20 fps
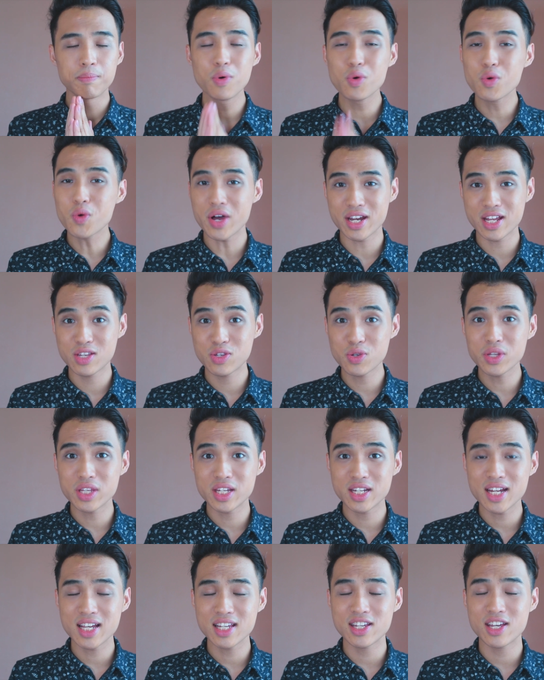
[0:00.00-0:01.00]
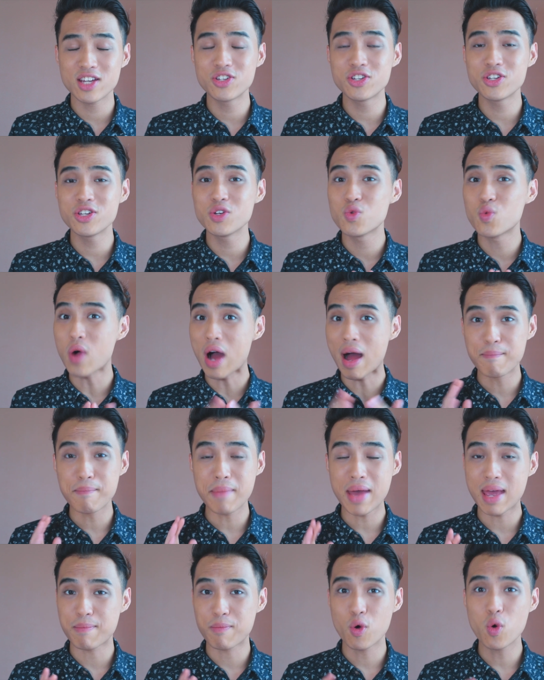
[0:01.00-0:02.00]
不管你做的那些是完
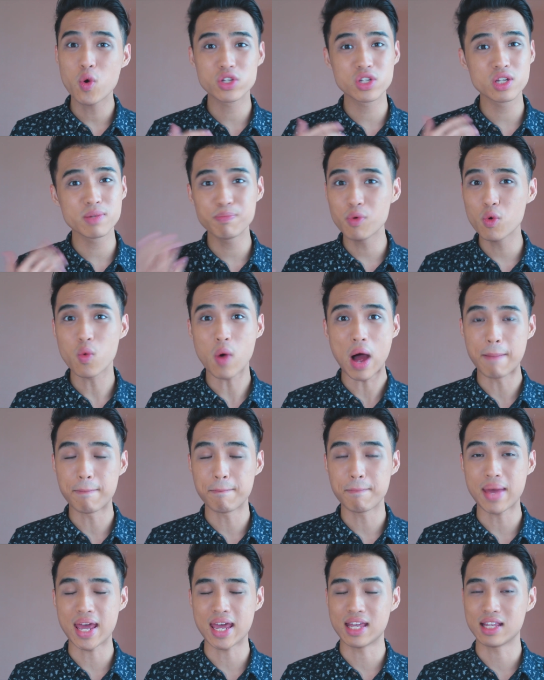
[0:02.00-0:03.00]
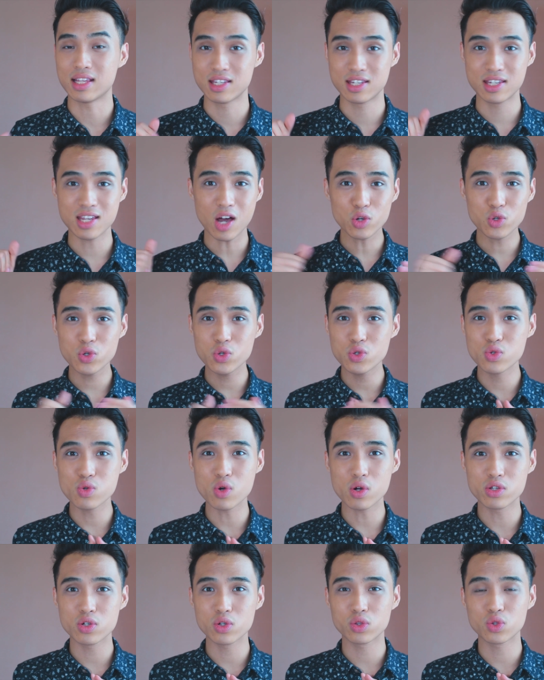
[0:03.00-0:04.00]
美或是不完美，你只要去
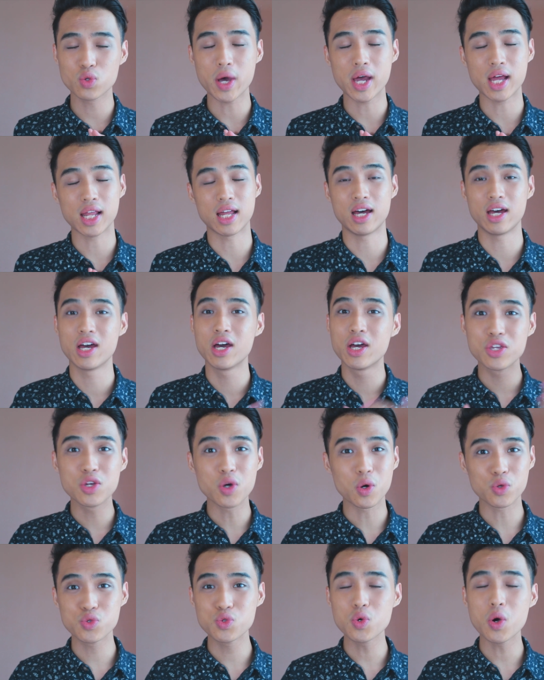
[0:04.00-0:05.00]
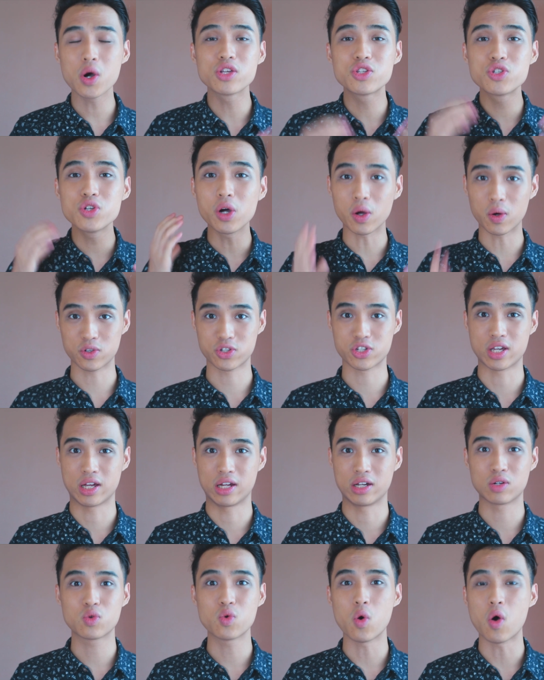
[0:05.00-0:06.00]
做就对了。有做就有
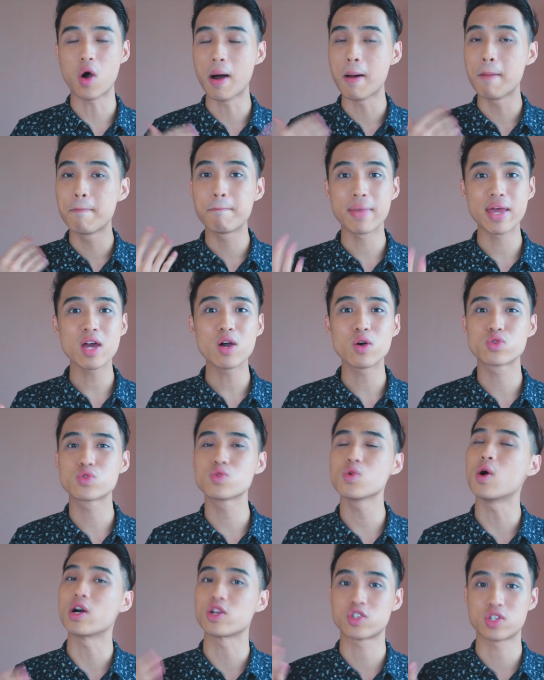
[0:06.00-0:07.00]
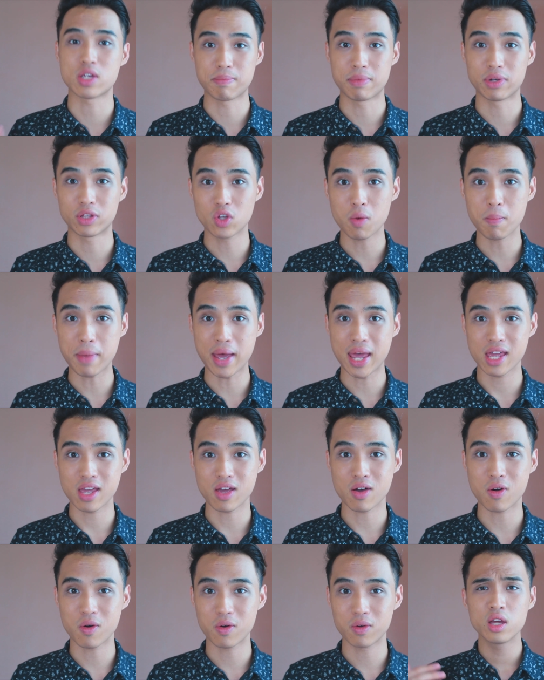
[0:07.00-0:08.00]
成果，没有做什么都没
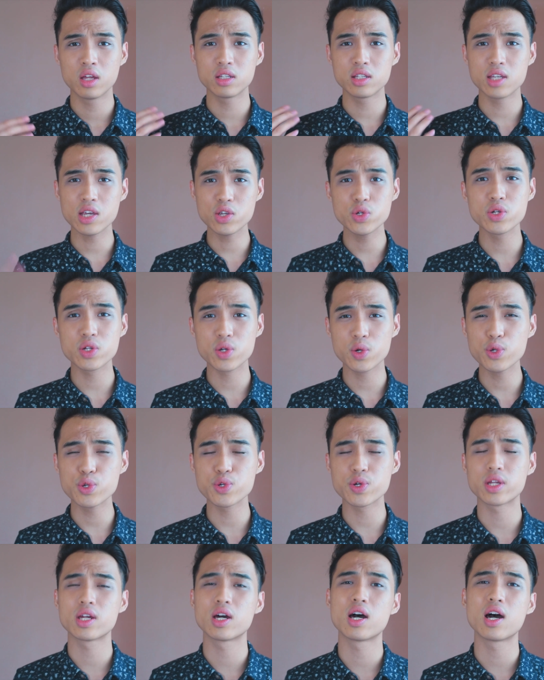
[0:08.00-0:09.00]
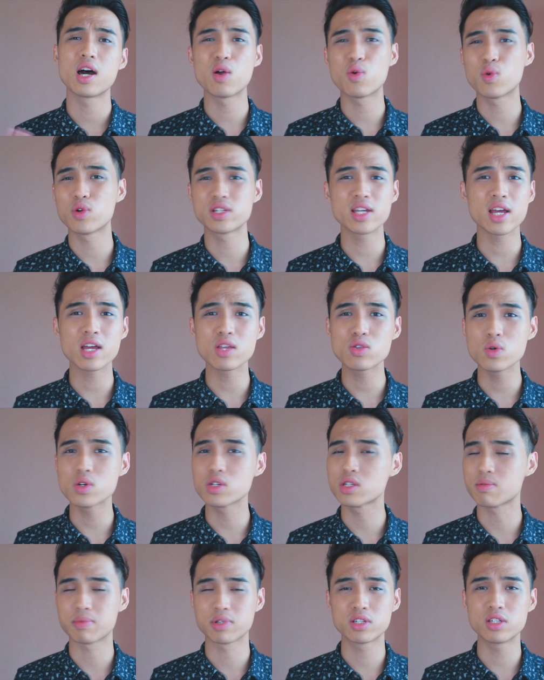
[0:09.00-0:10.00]
有。你也许你会觉得，哎，我现在做
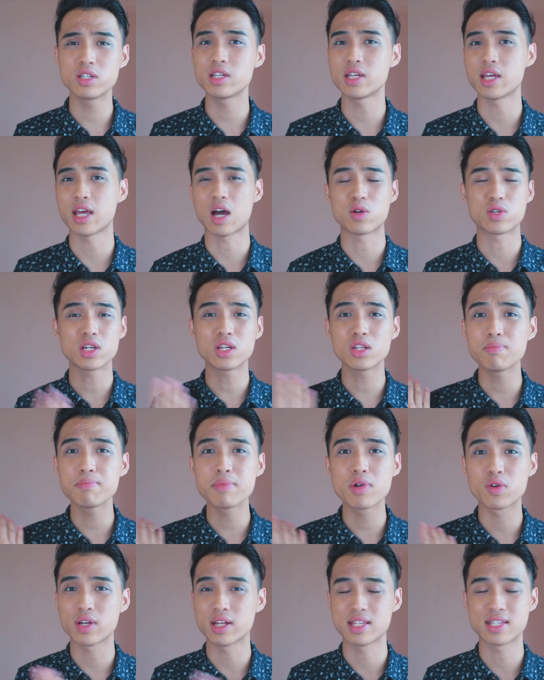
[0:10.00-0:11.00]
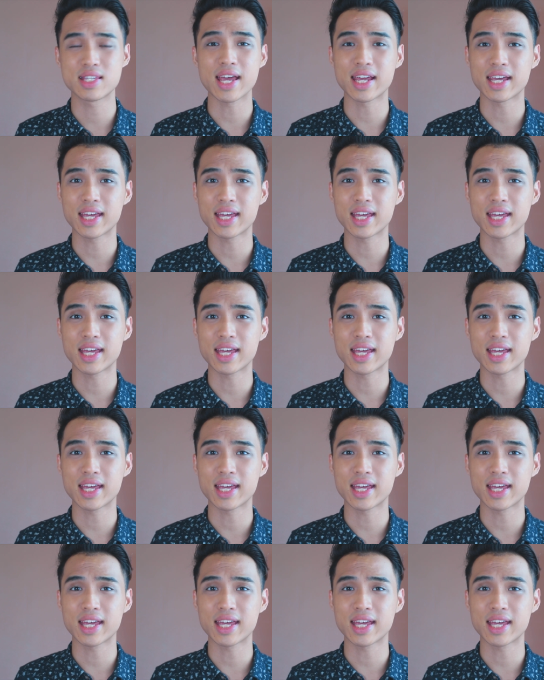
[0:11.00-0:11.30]
什么事情好像都没有人在